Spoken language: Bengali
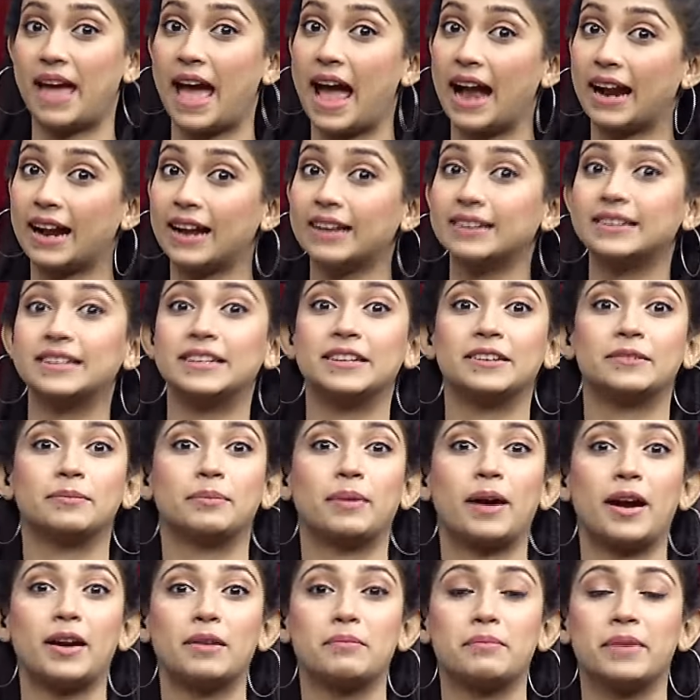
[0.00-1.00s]

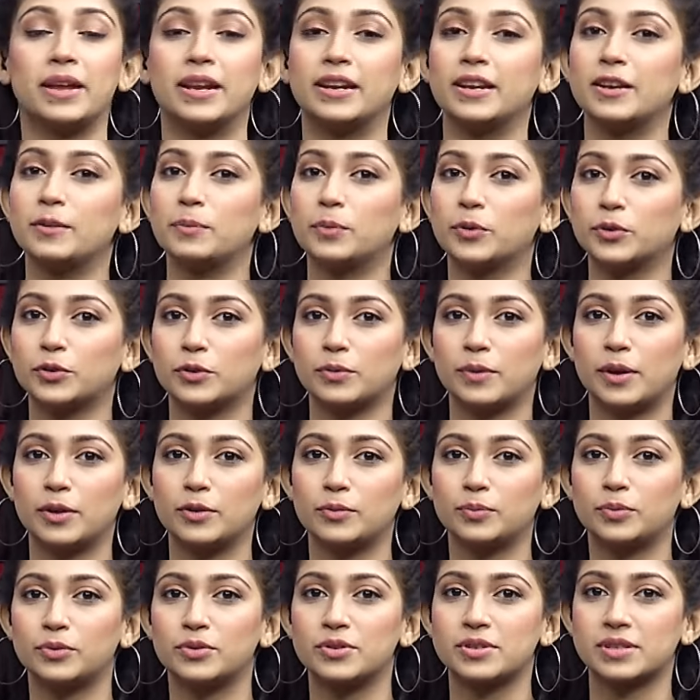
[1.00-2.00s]
একাধিকবার মেরিল প্রথম আলো
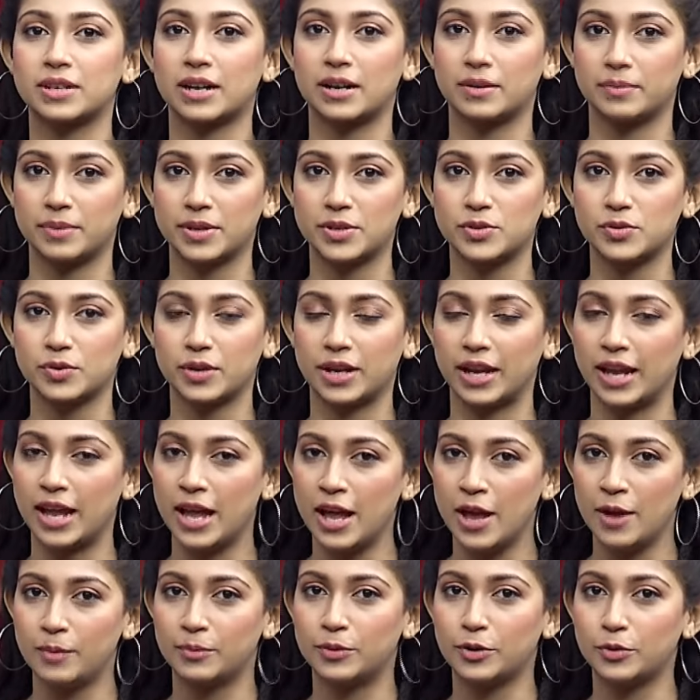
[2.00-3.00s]
পুরস্কার বিজয়ী
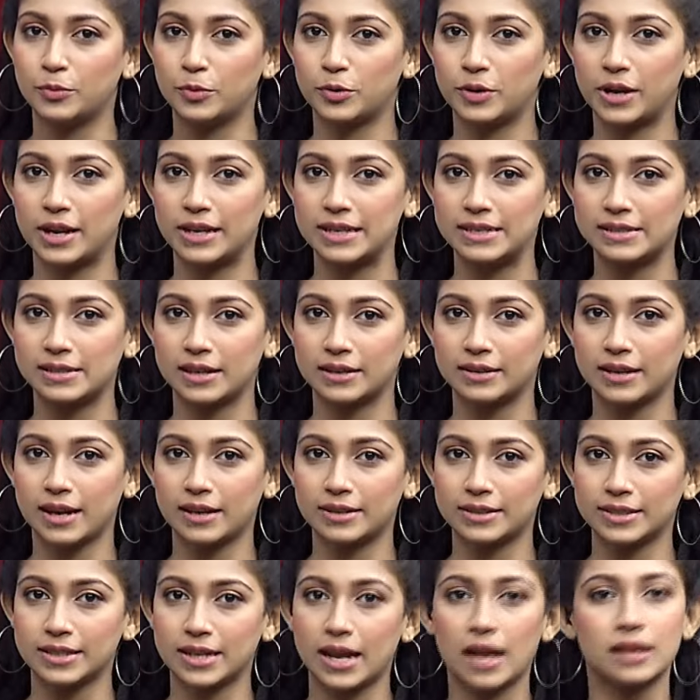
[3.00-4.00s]
প্রিয় মোনালিসায়
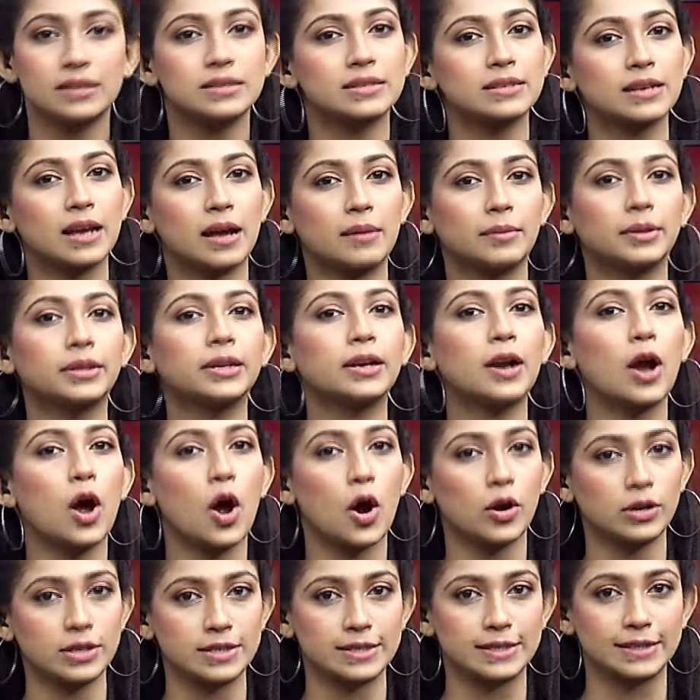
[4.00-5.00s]
থাকছেন আজকে আমাদের
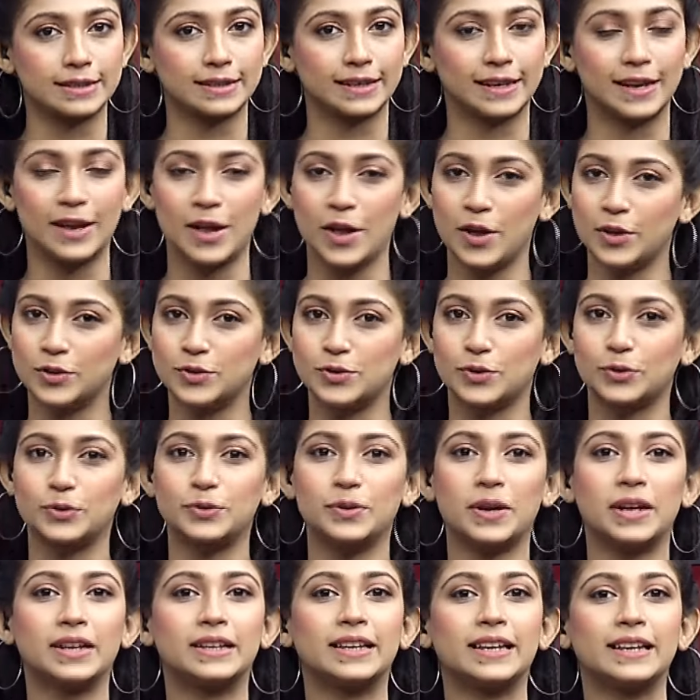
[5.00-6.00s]
হট সেটে চলুন
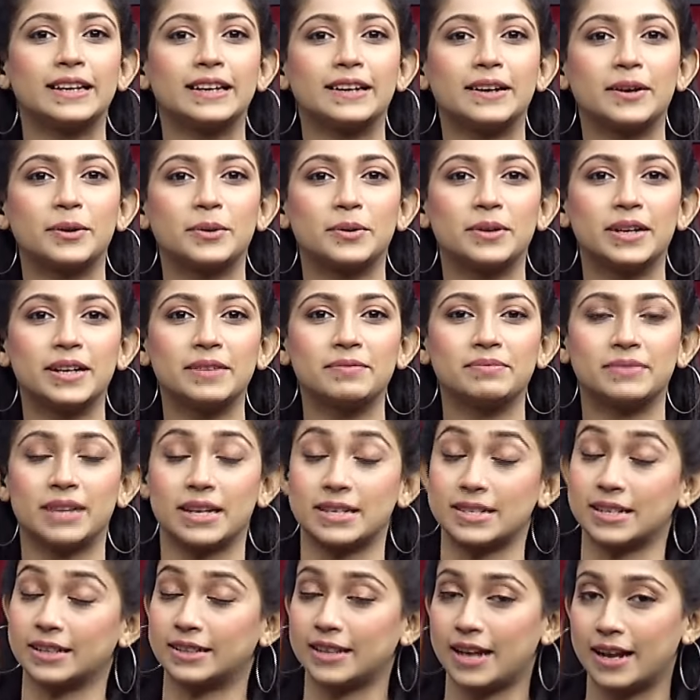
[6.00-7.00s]
আর দেরি না করে তার
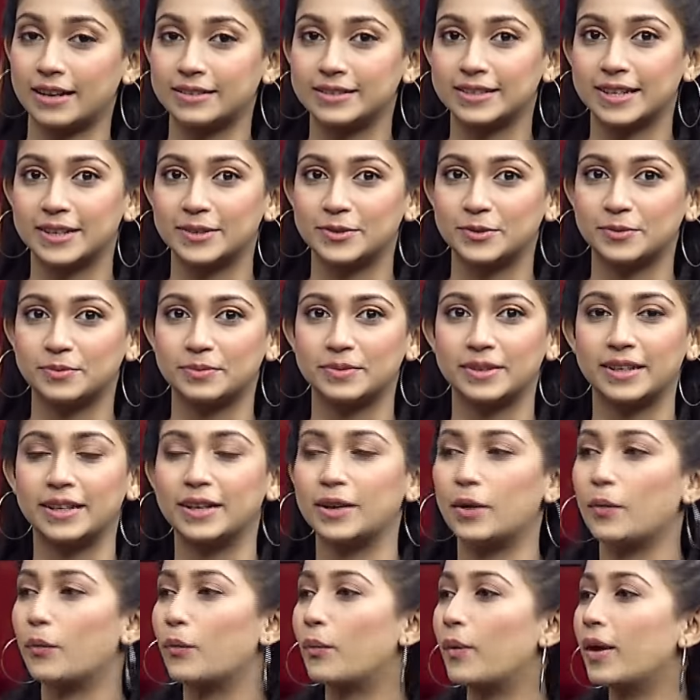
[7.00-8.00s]
সাথে আড্ডায় ঢুকতেই
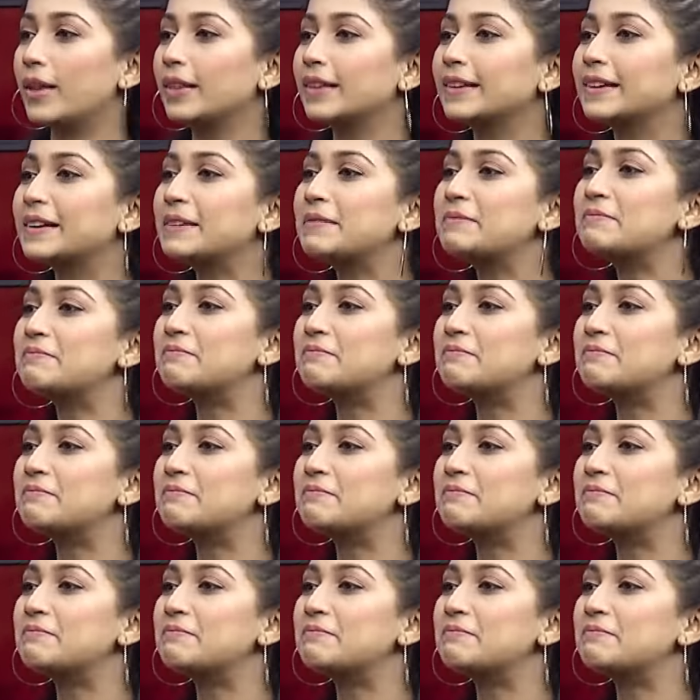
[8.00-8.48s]
ওয়েলকাম